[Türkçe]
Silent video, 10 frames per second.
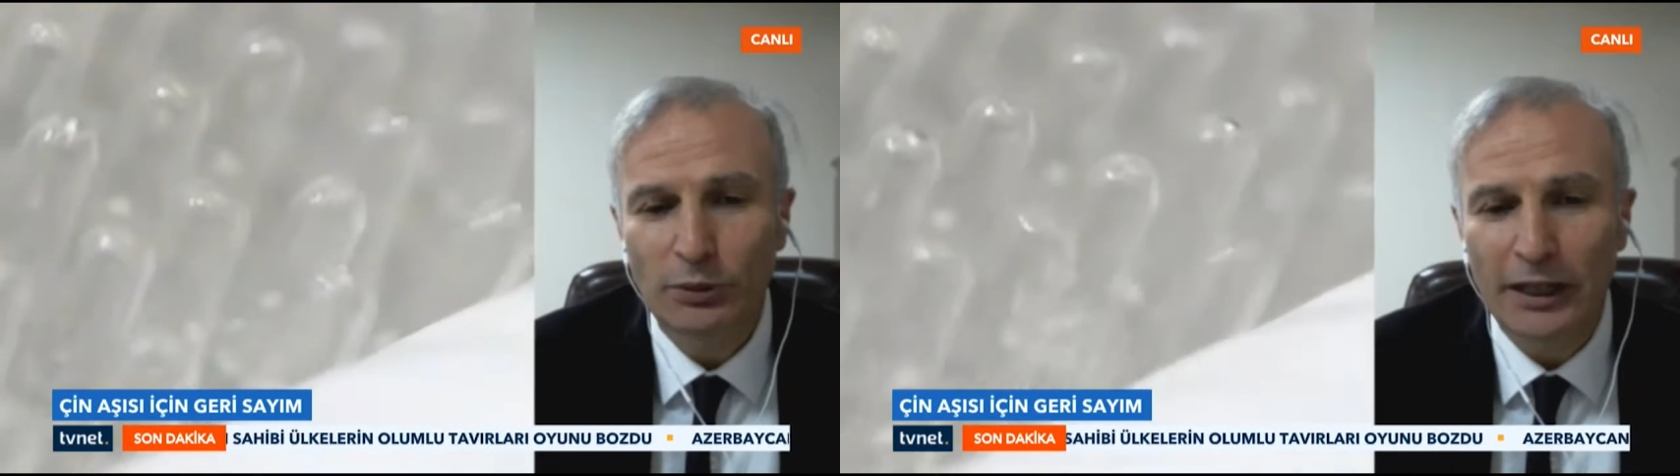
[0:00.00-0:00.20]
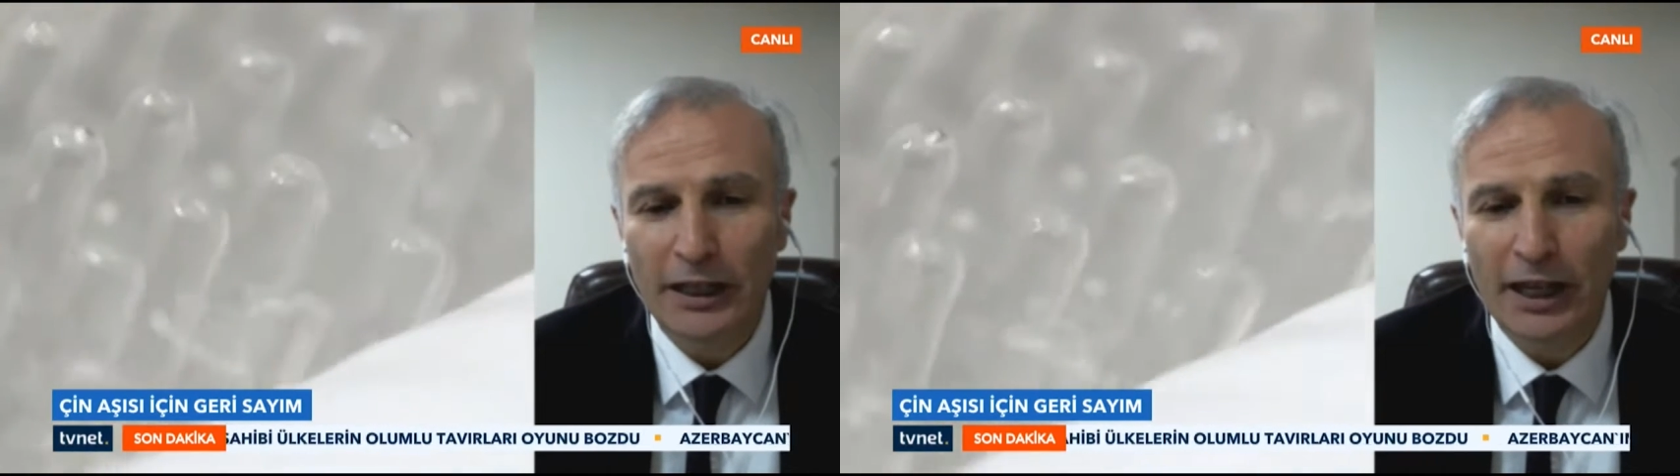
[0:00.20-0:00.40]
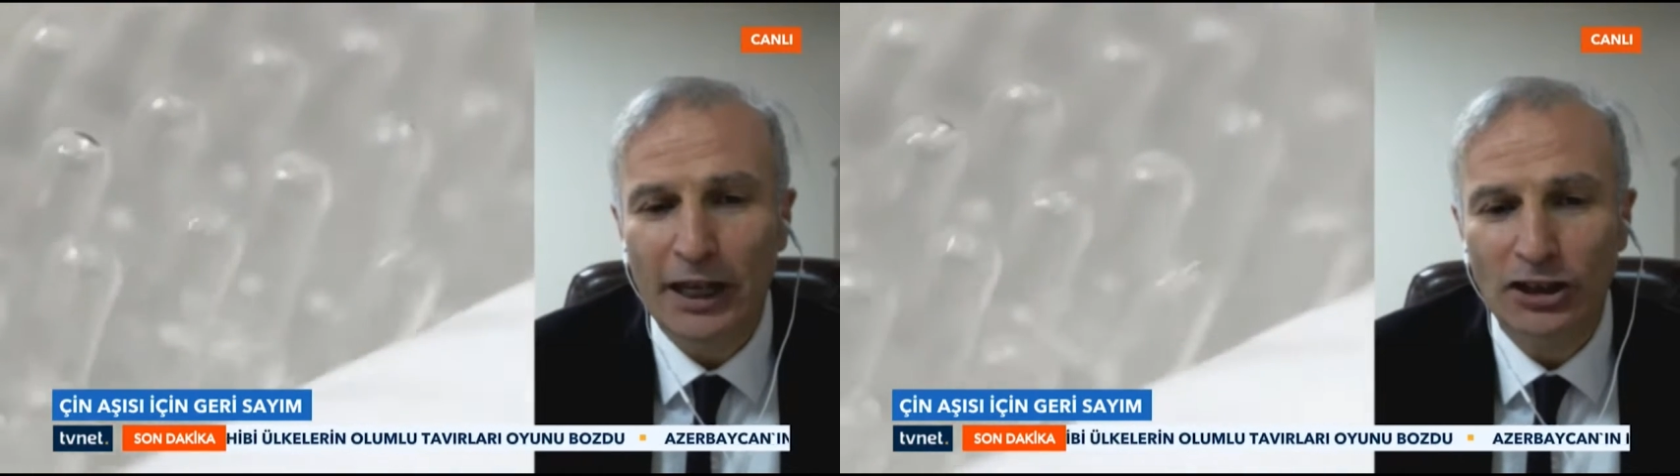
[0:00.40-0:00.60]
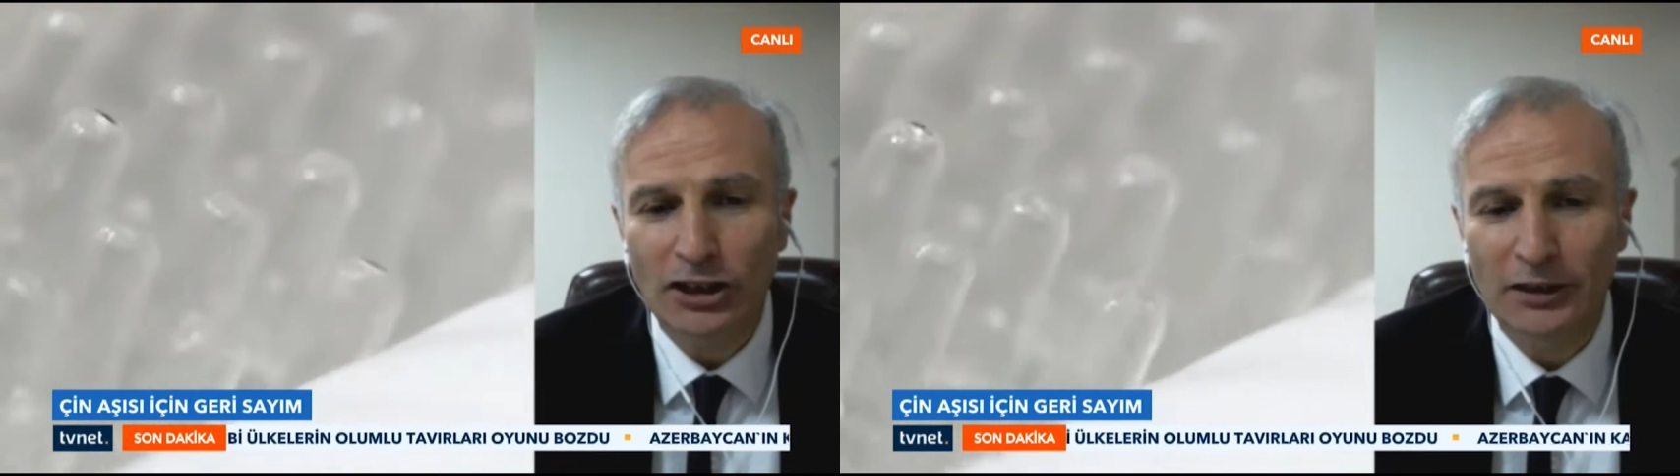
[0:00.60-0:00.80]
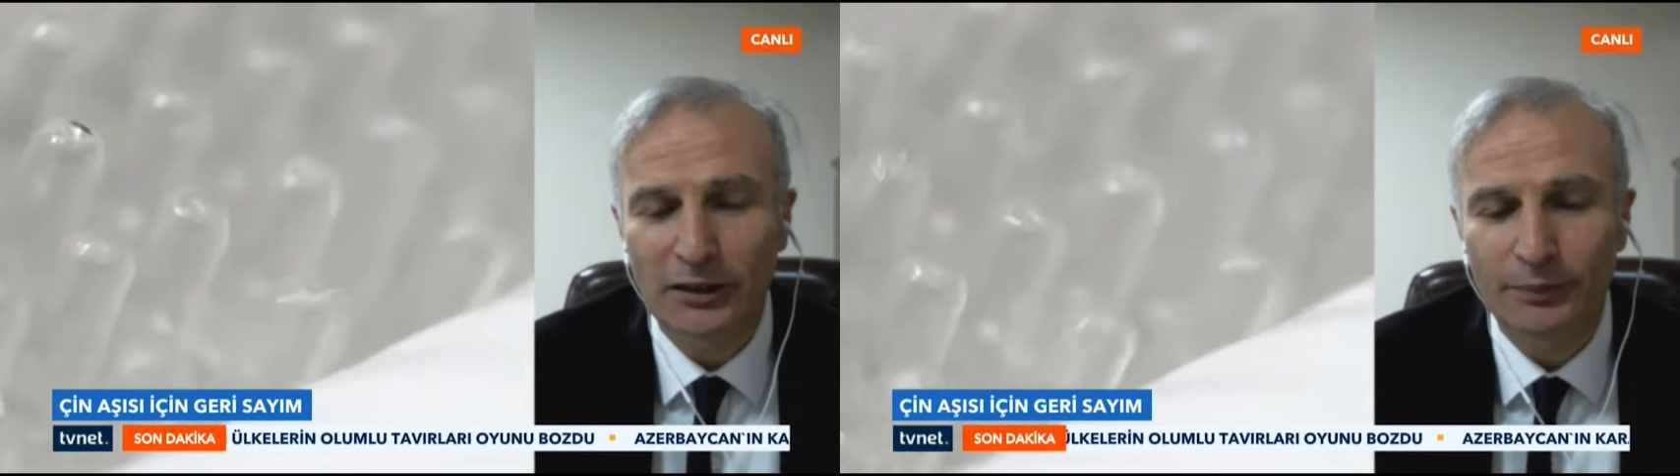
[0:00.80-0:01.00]
yeni
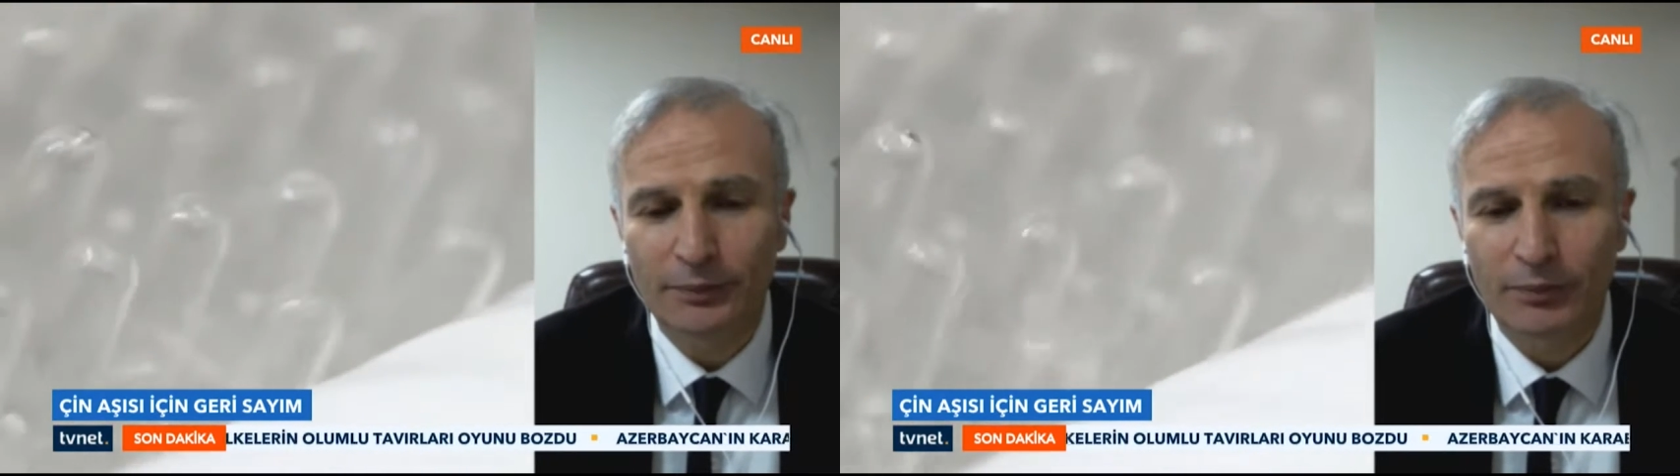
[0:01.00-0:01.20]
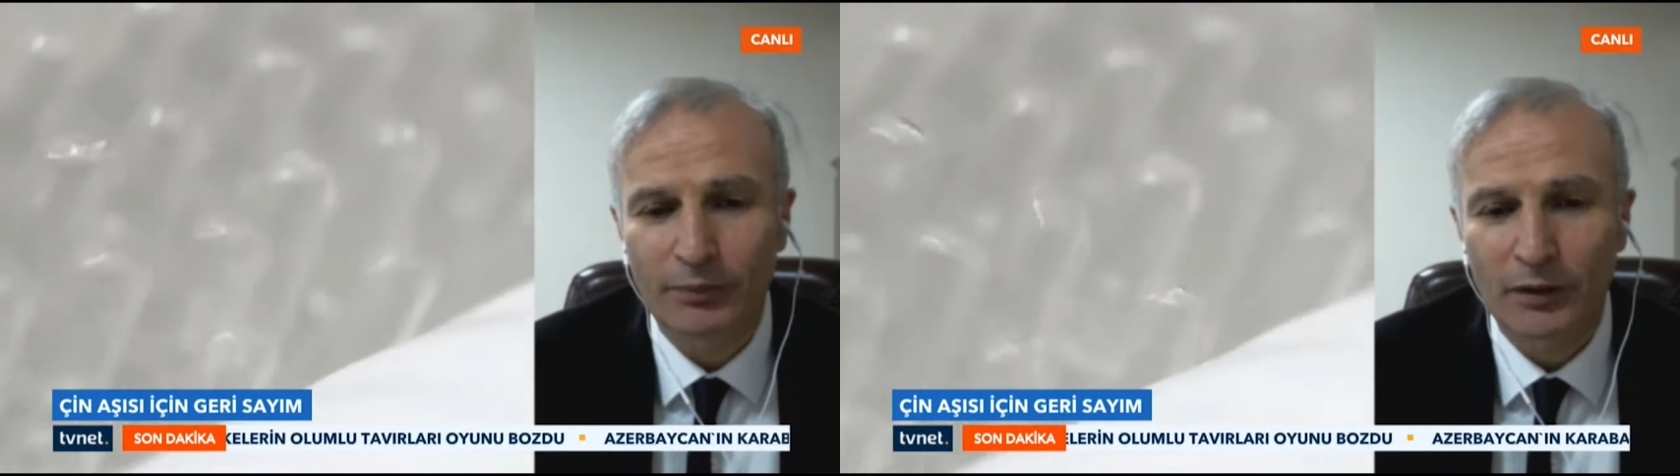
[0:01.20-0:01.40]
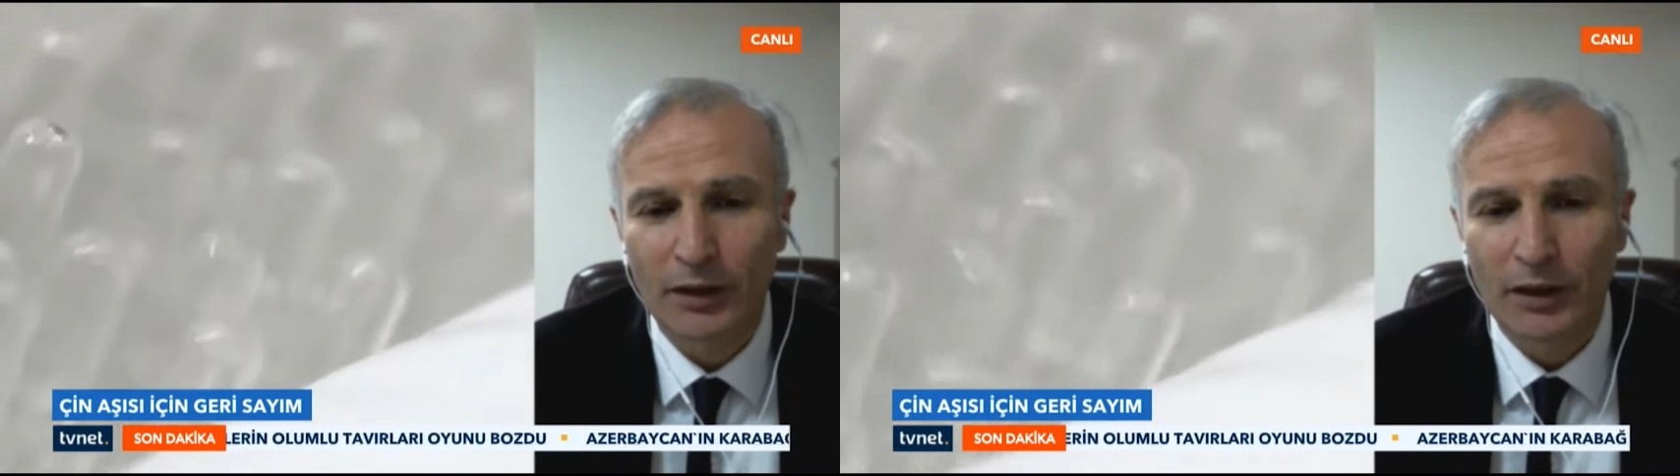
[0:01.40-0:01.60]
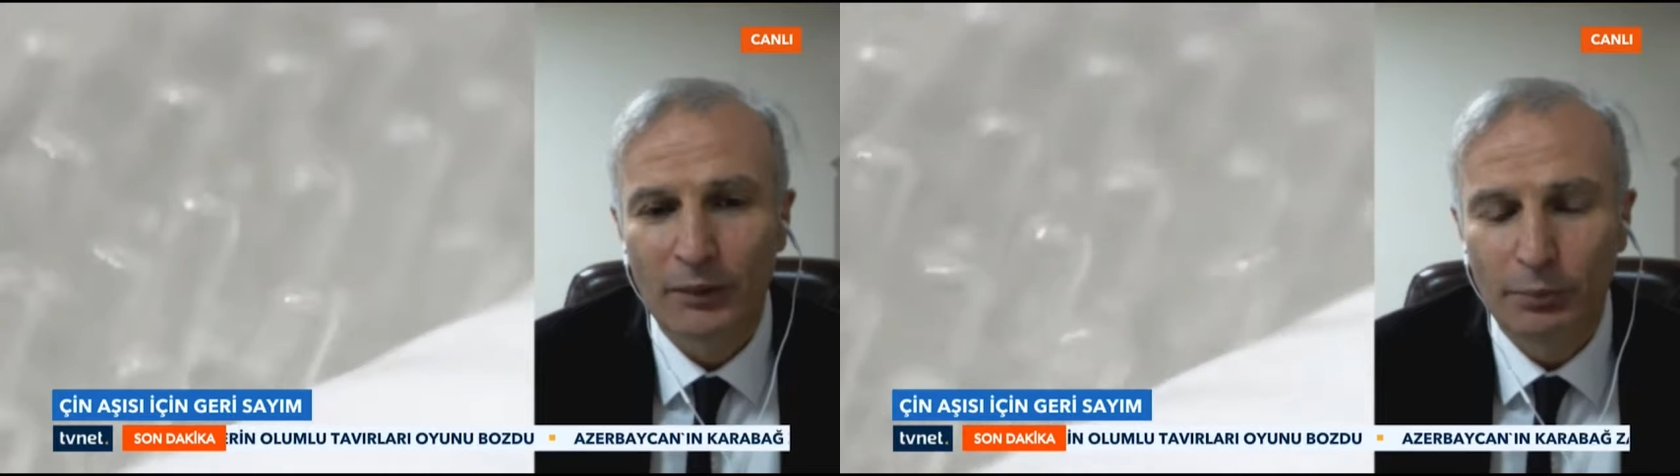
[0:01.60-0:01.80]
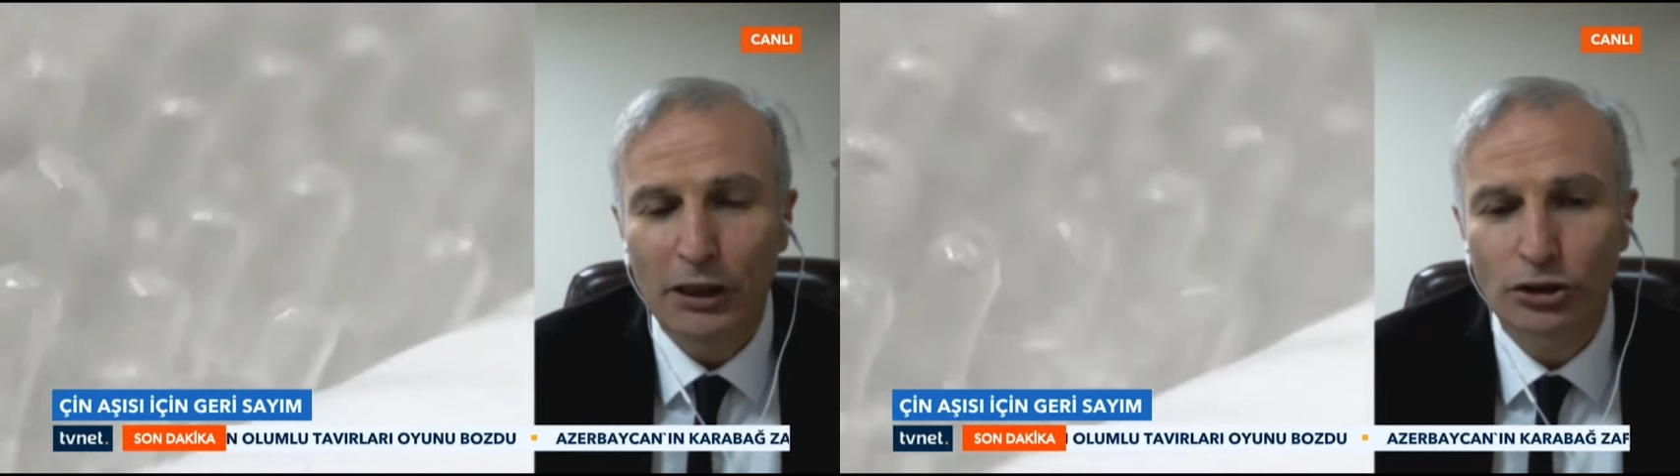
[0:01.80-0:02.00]
aşıların
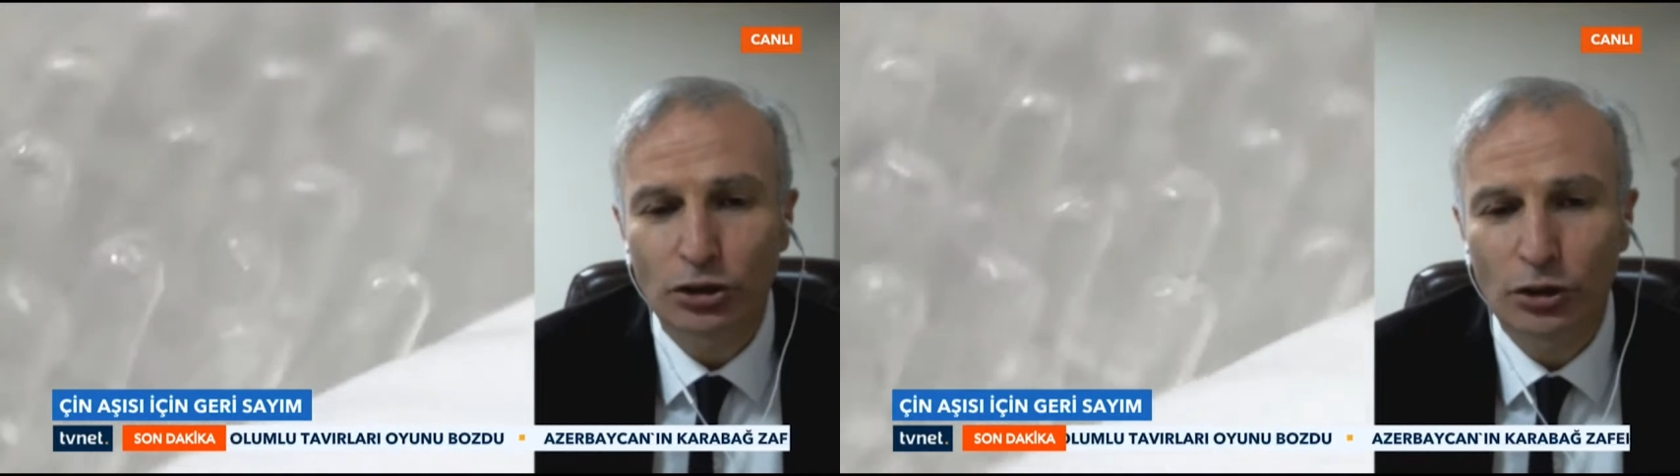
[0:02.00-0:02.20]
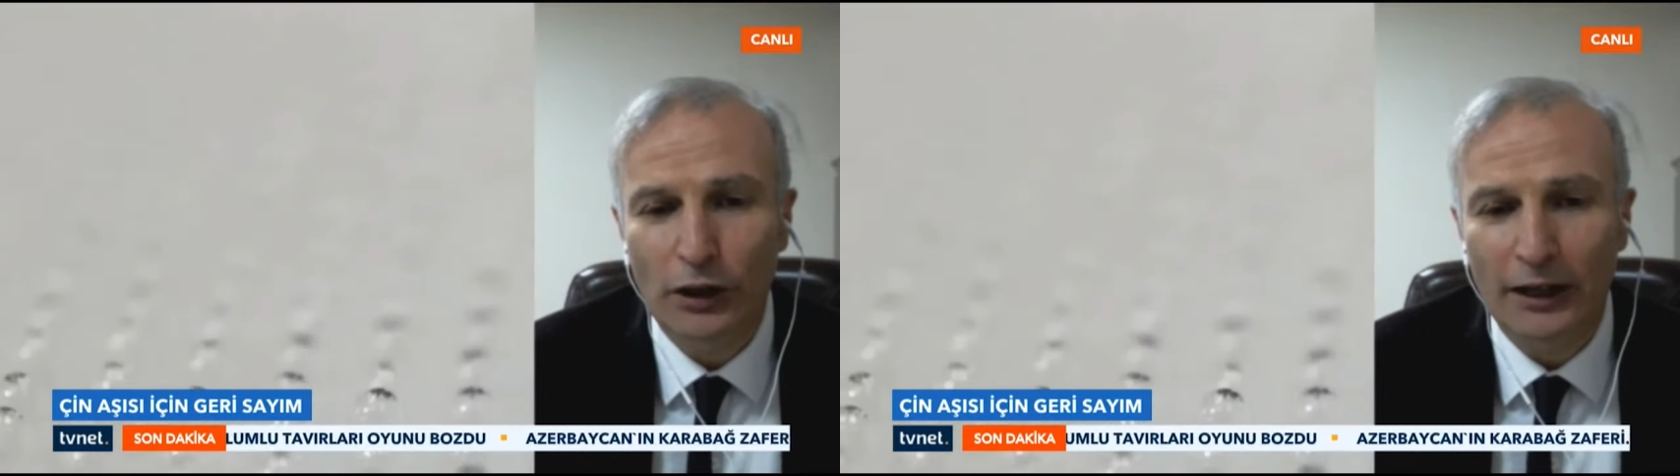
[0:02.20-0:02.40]
birçoğu